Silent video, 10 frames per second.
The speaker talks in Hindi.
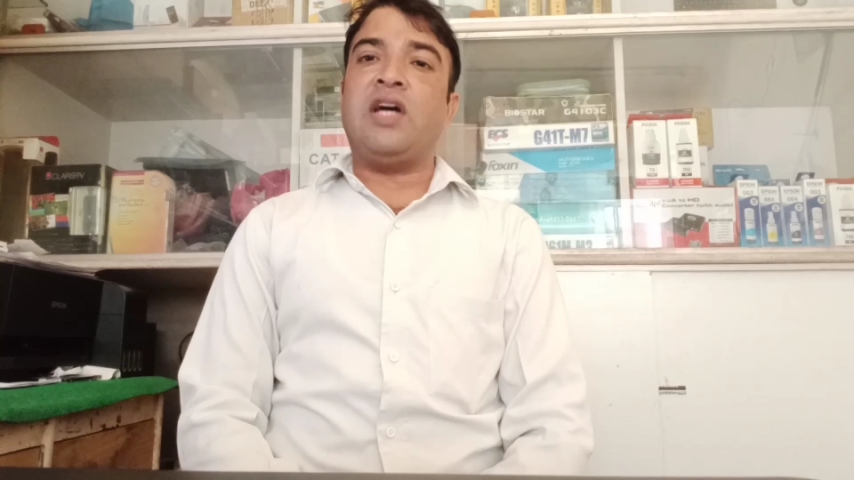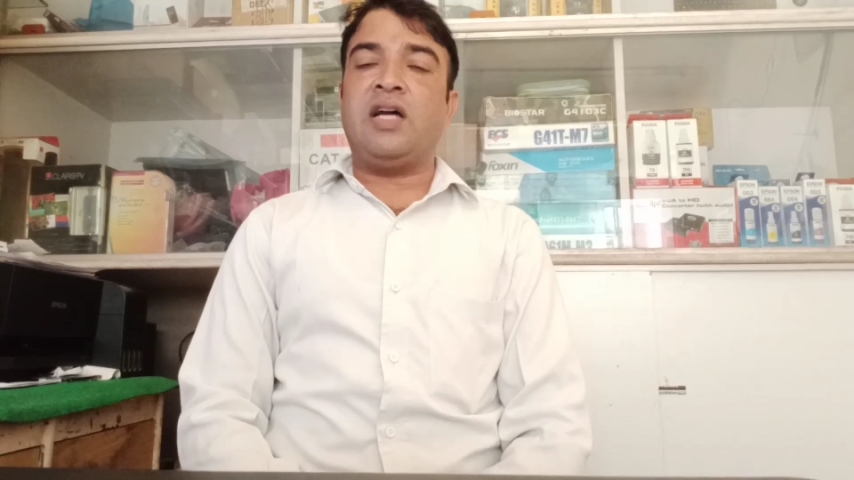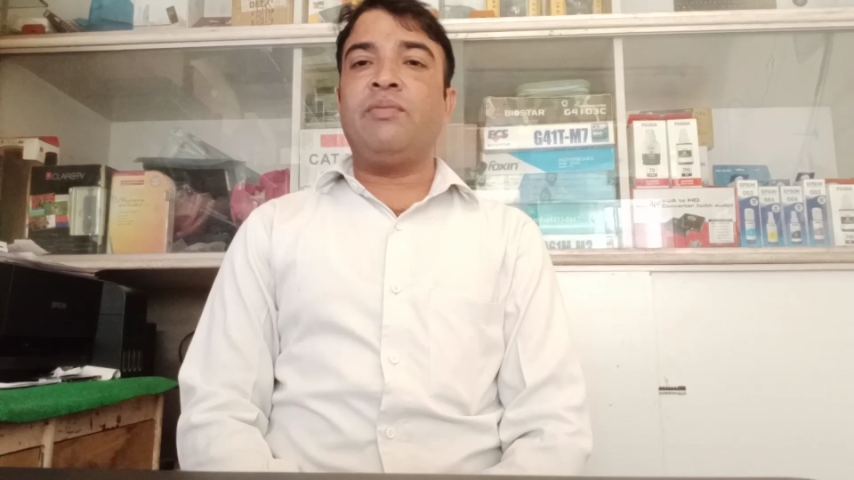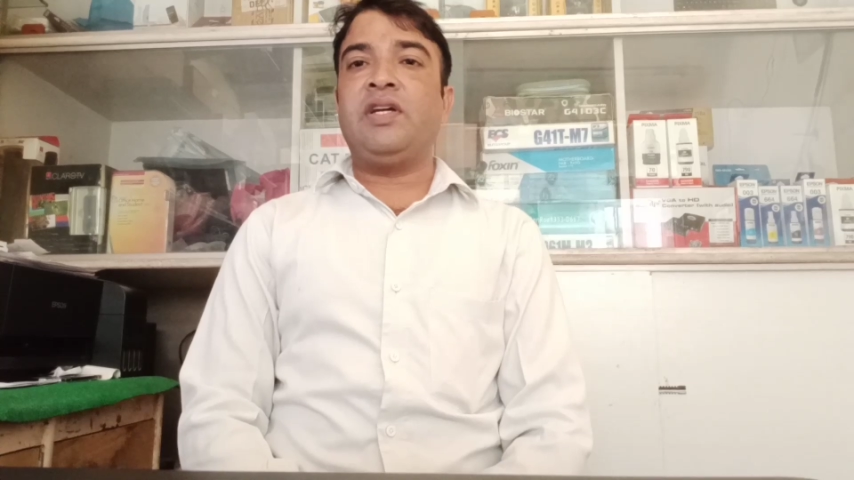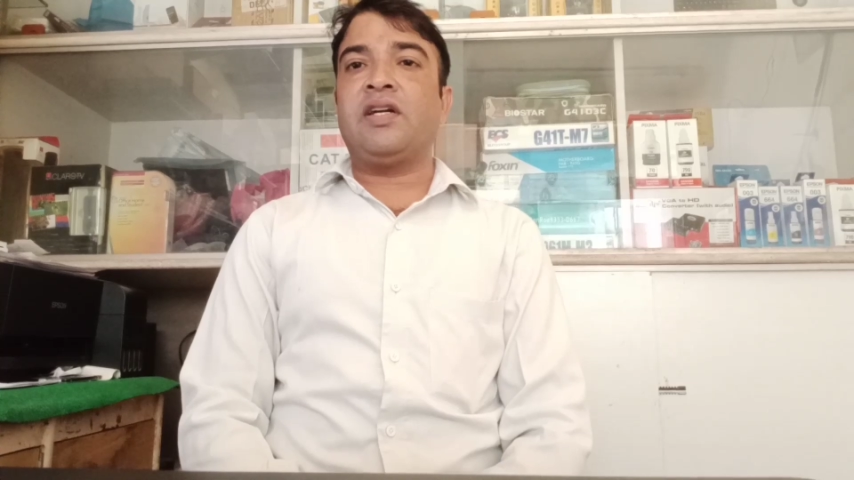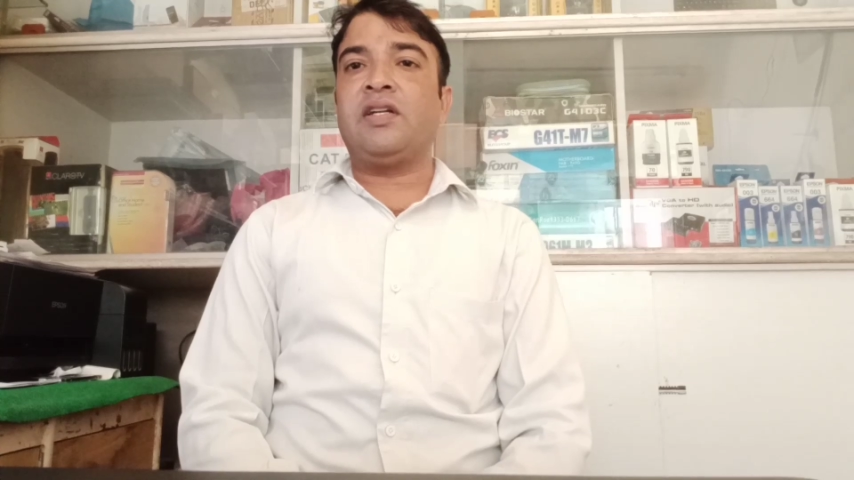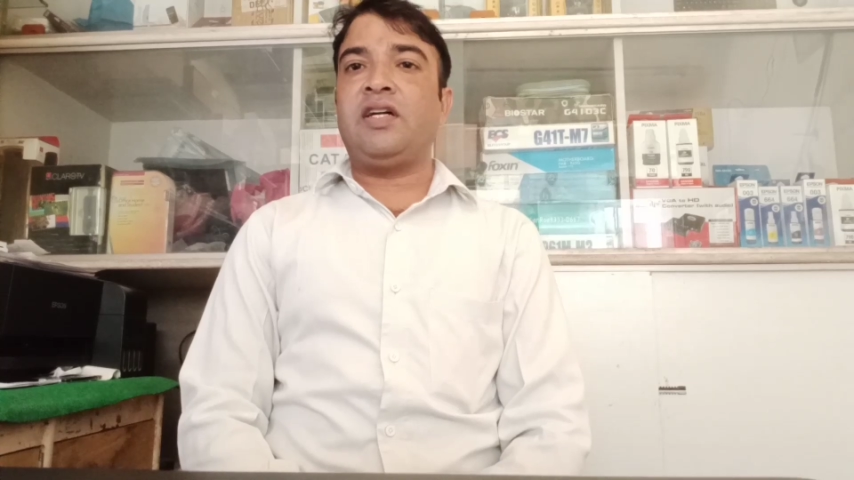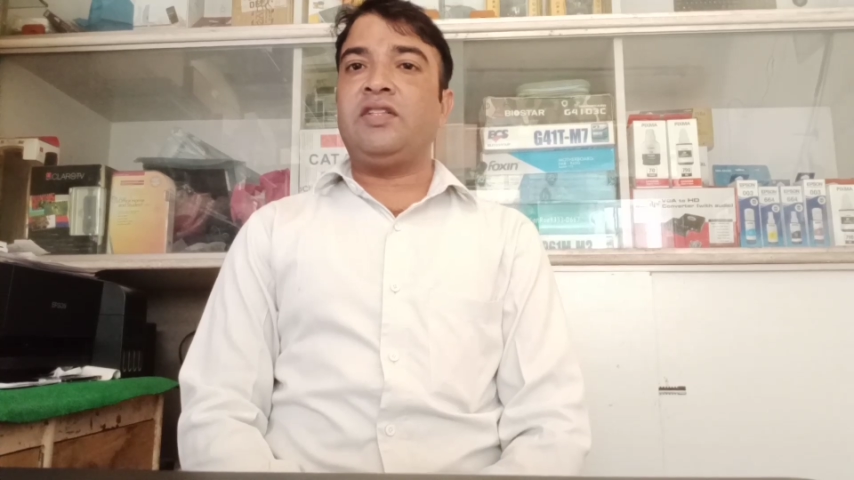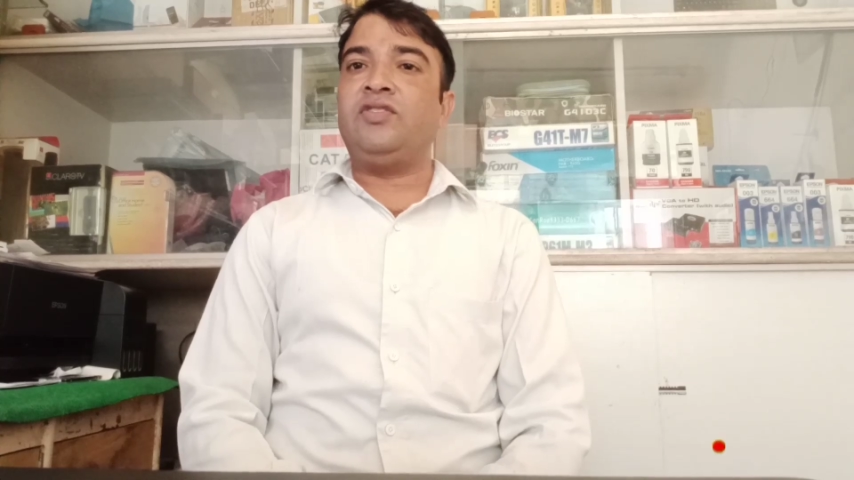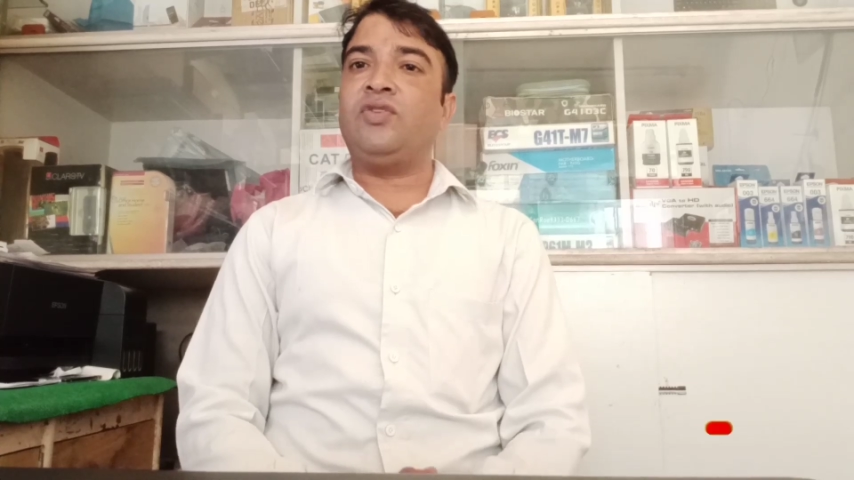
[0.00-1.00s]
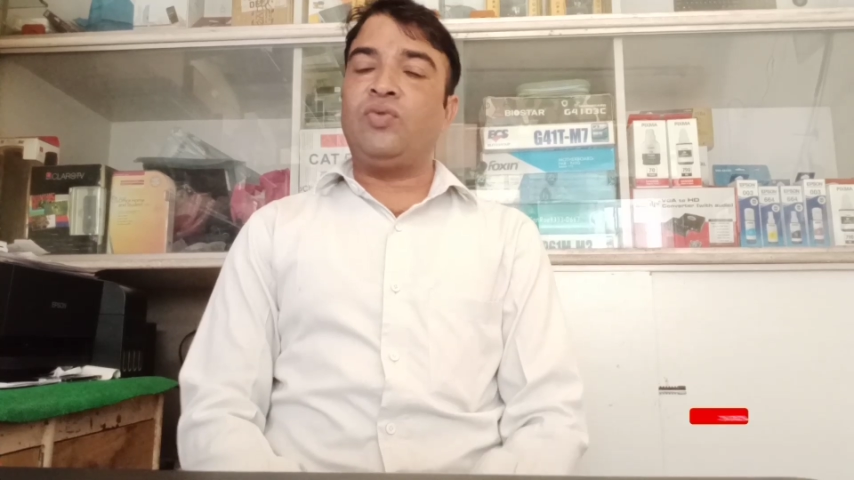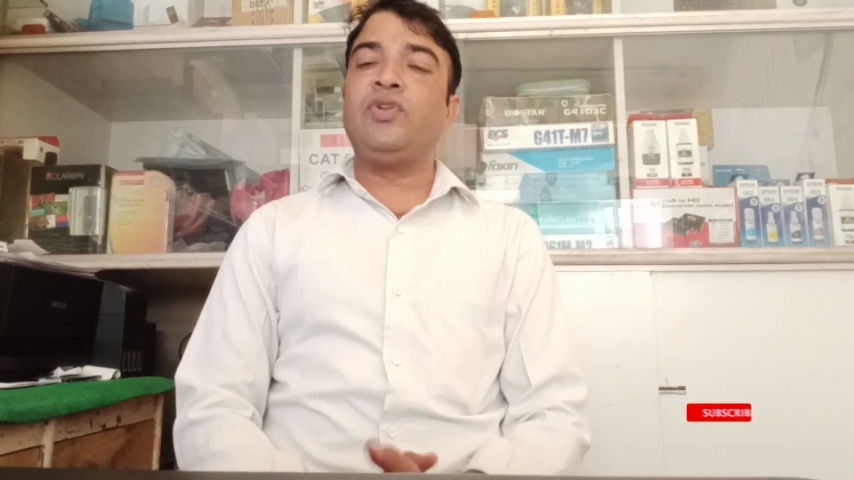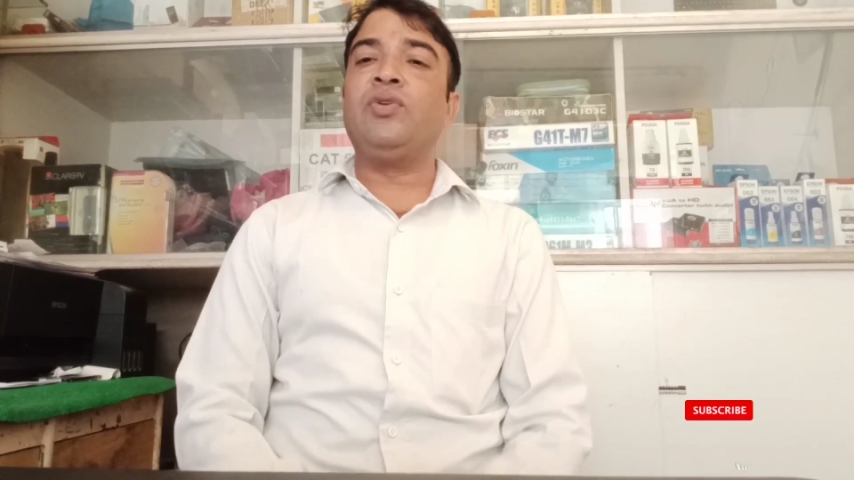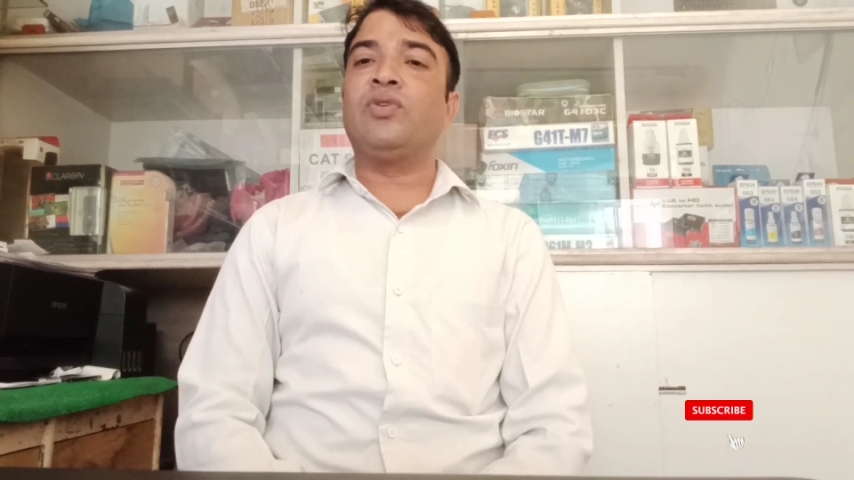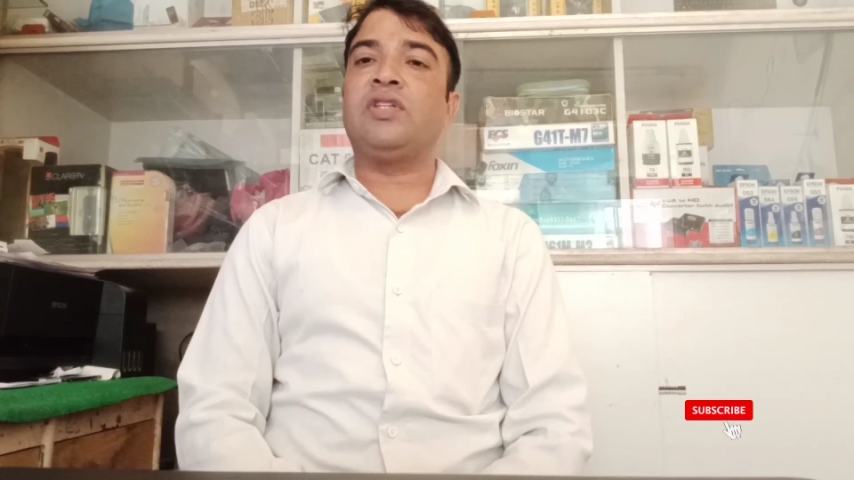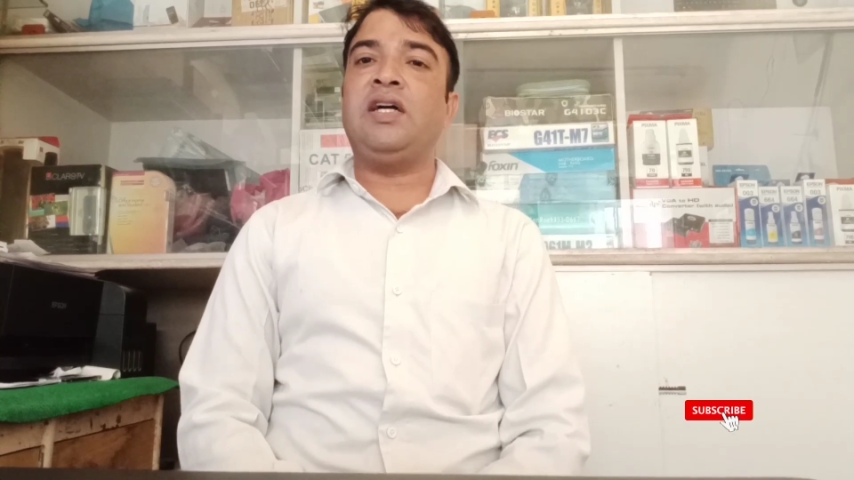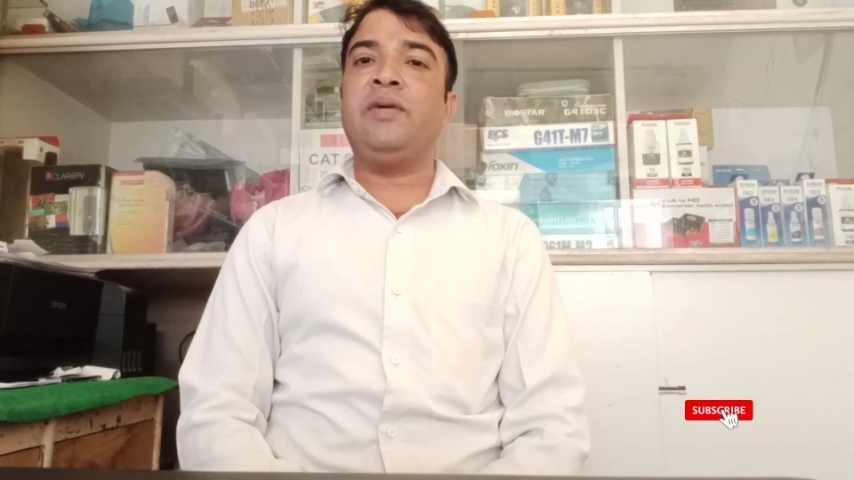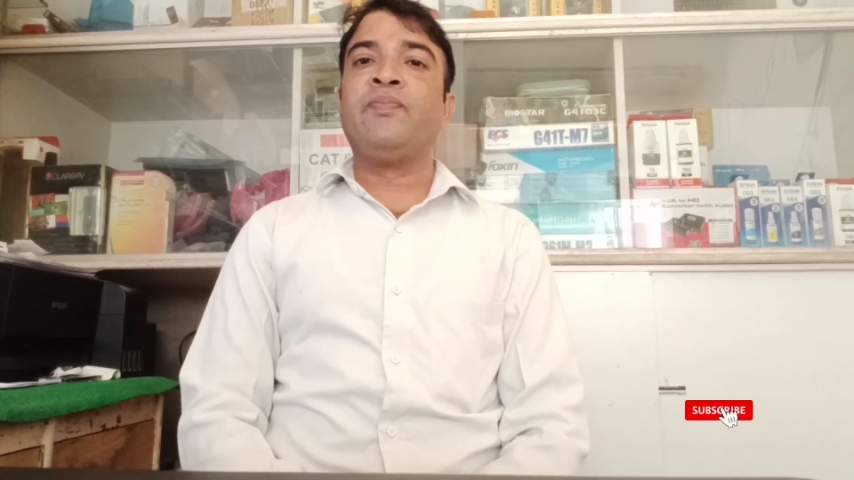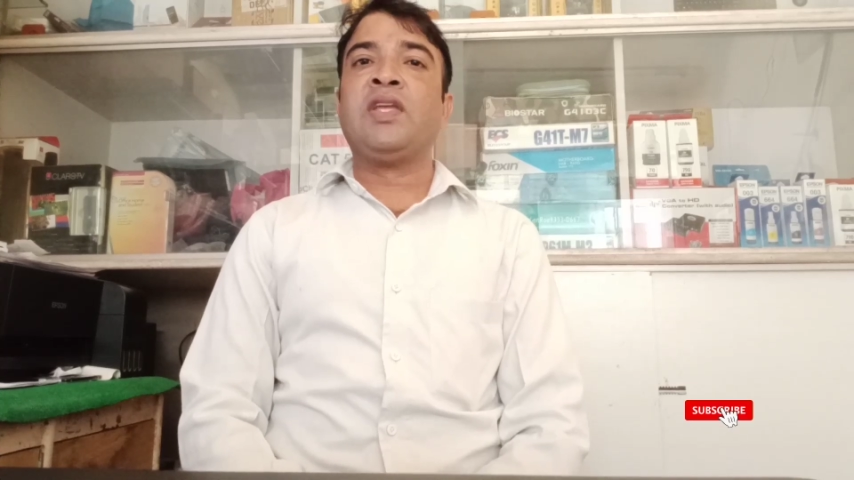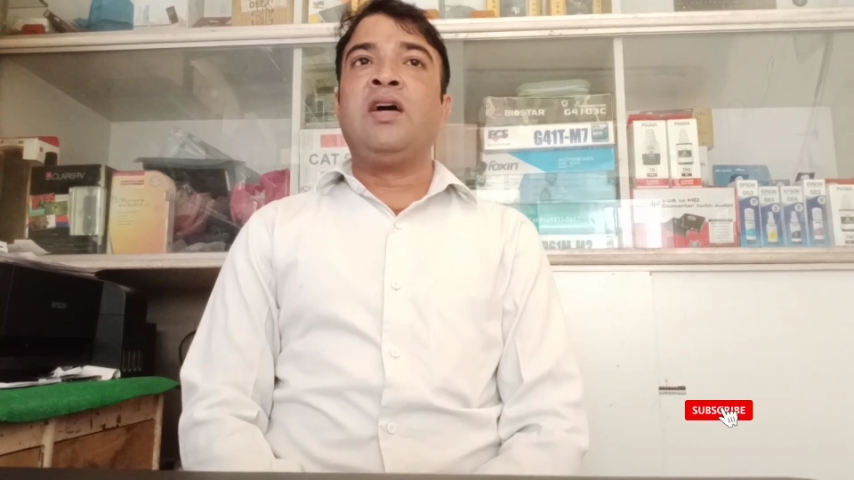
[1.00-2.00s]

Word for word: ध्यान में रखना ज़रूरी होता है